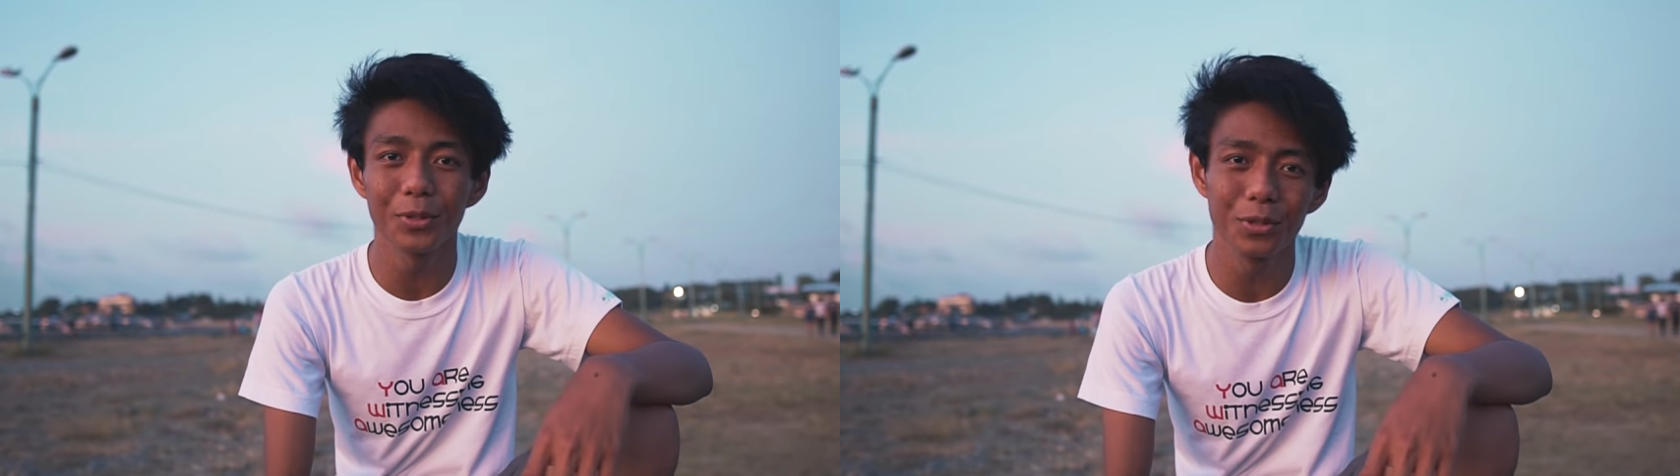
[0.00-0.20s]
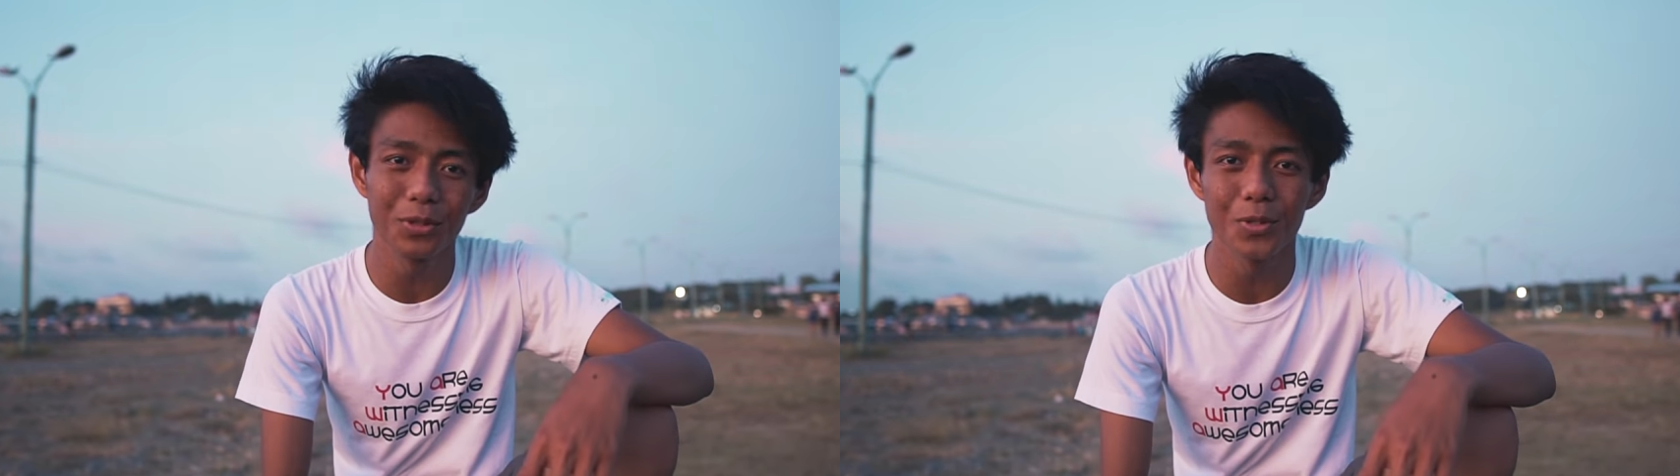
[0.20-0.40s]

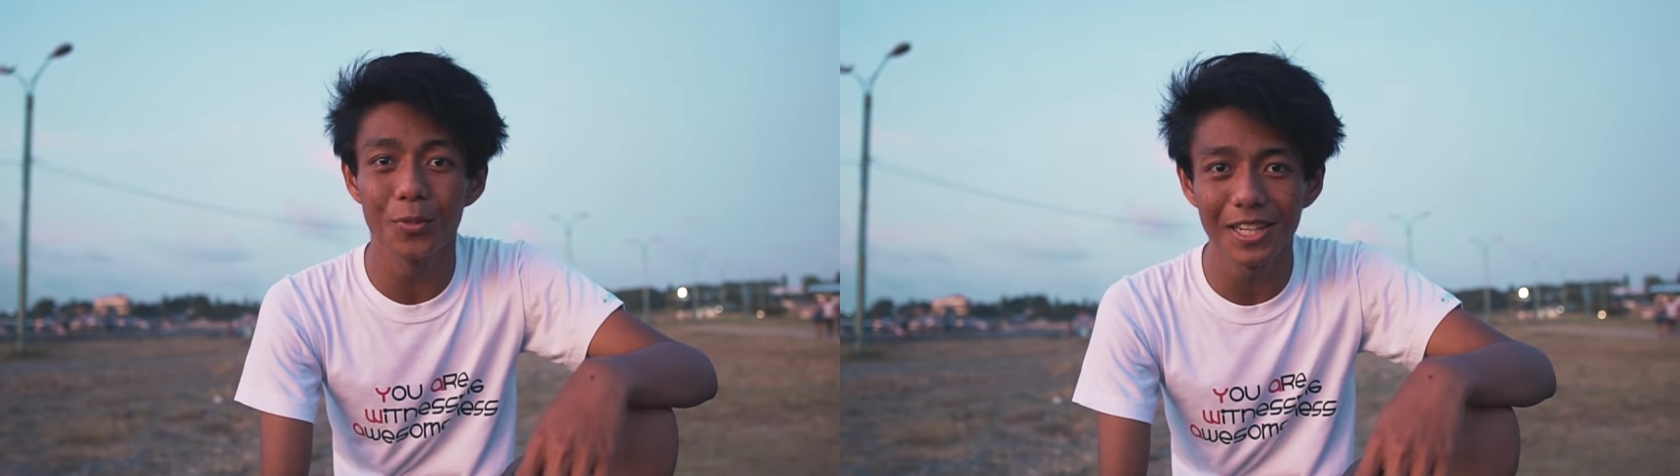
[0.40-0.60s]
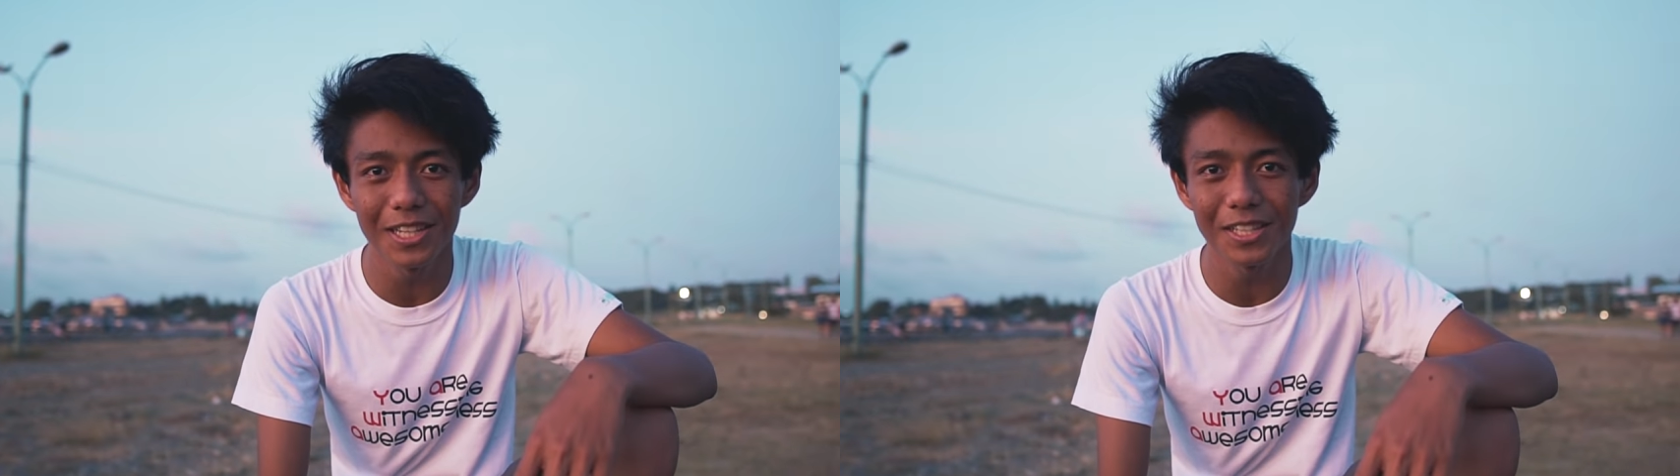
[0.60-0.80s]
produce
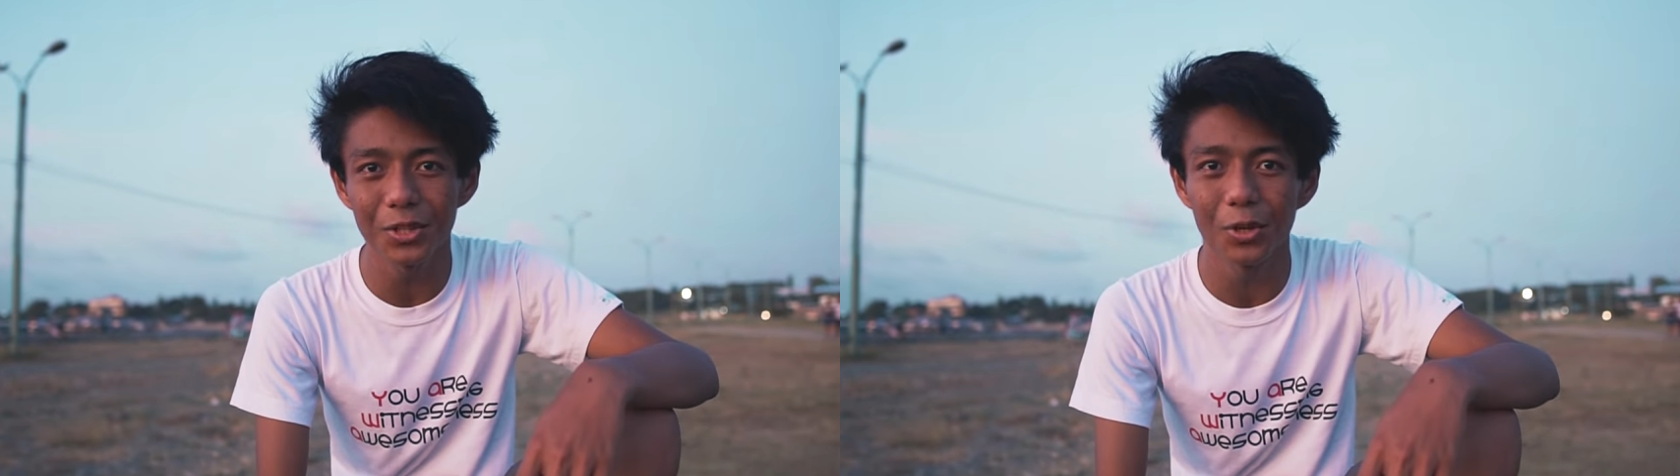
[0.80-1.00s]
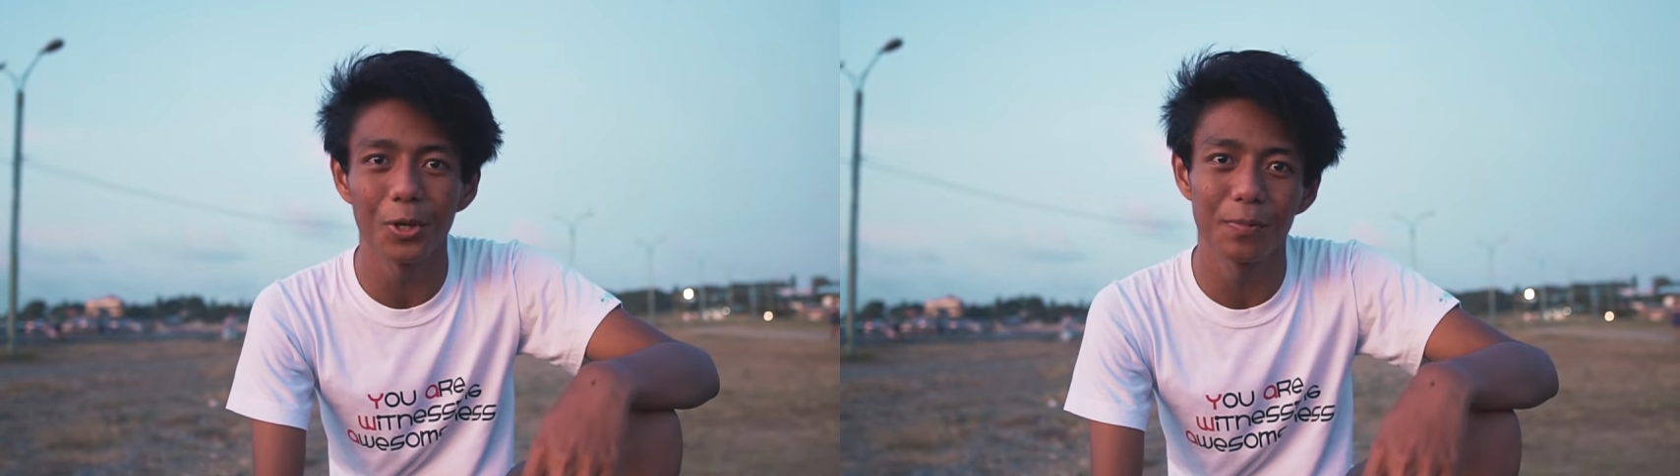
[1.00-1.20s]

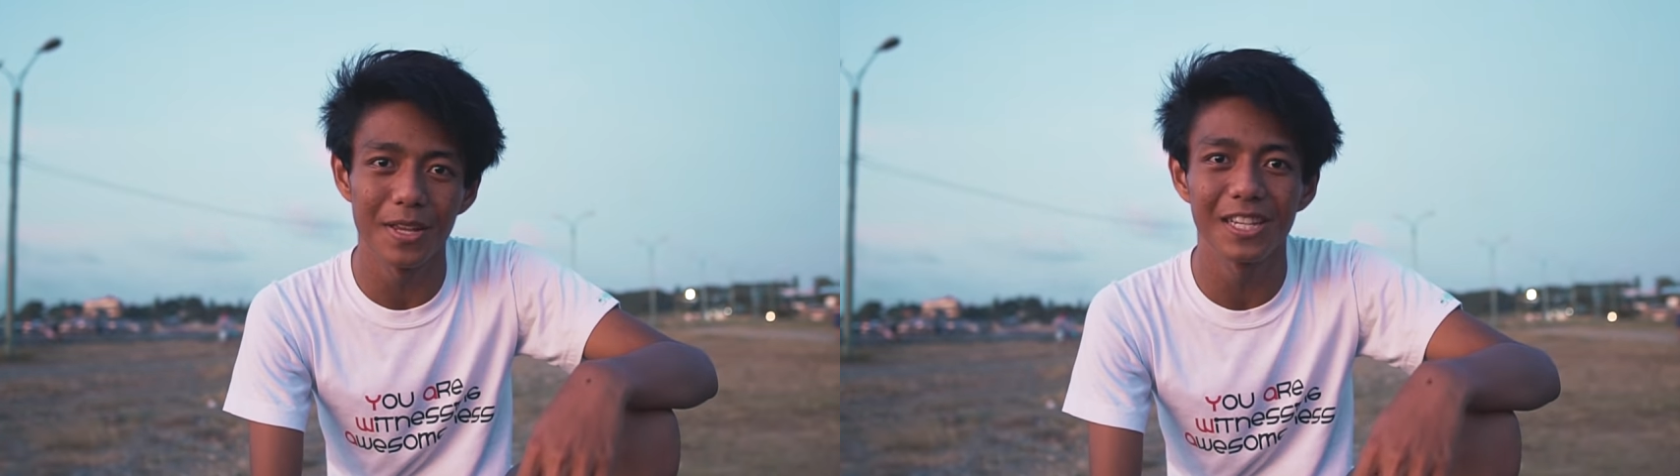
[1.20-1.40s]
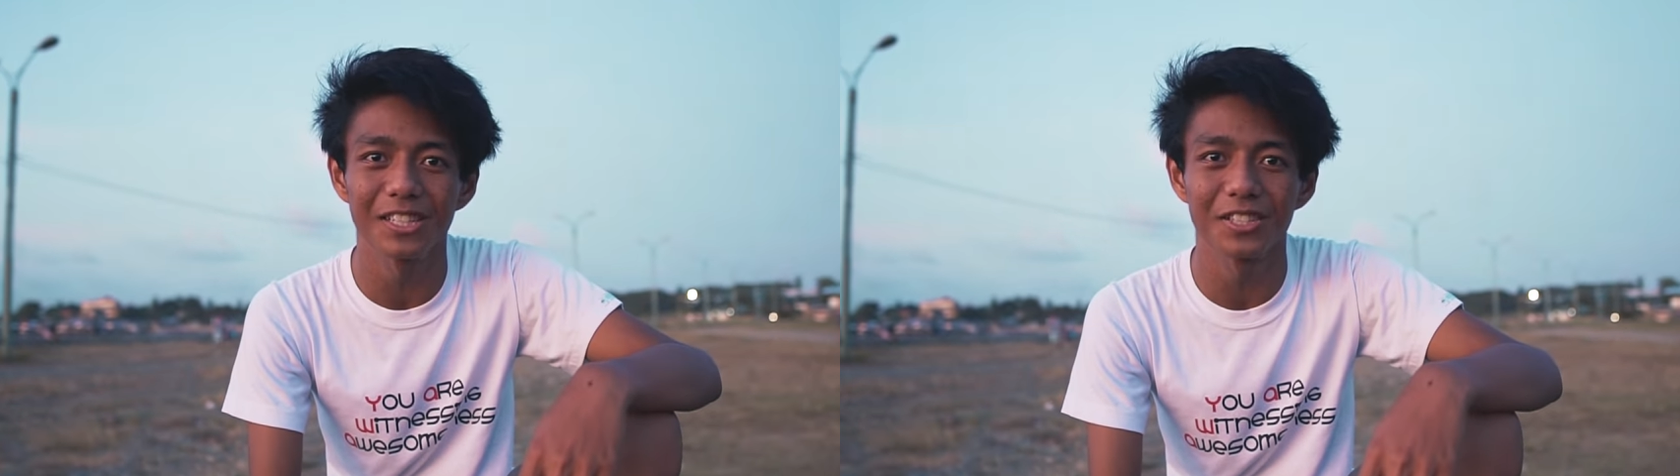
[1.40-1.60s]
reddish or
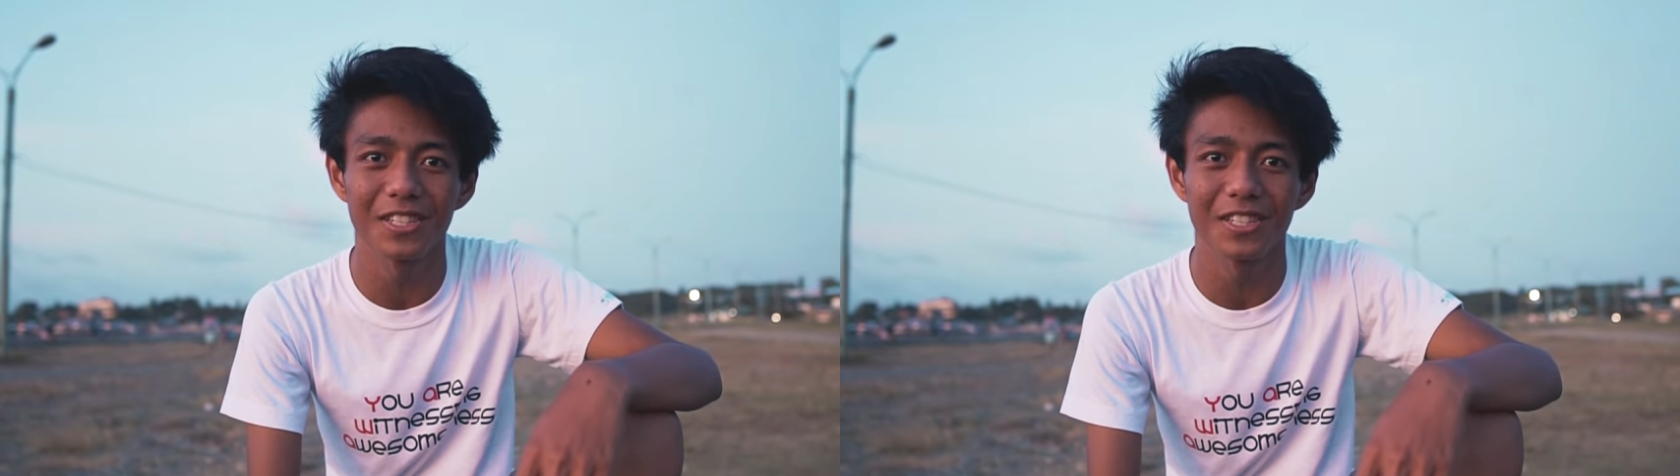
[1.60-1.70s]
pinkish